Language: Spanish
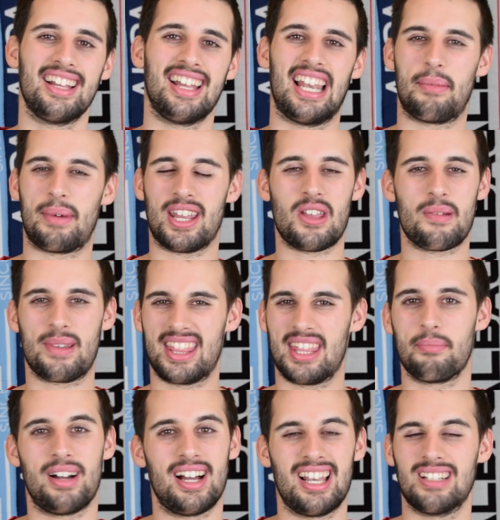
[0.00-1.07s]
El amarillo
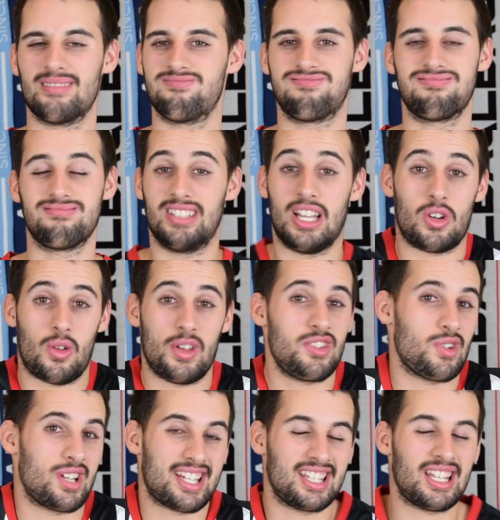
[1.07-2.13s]
principal, ya os lo he
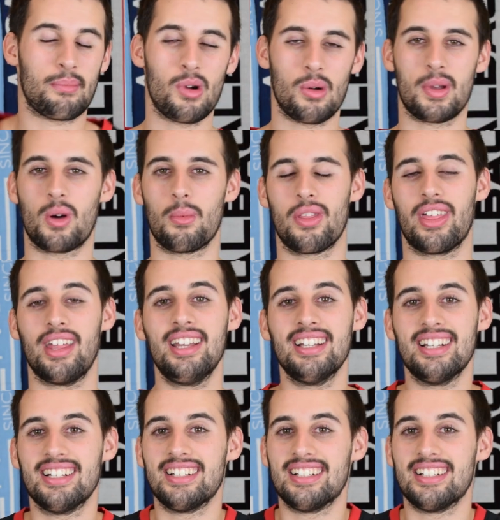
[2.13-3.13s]
dicho, es que tampoco me convencé.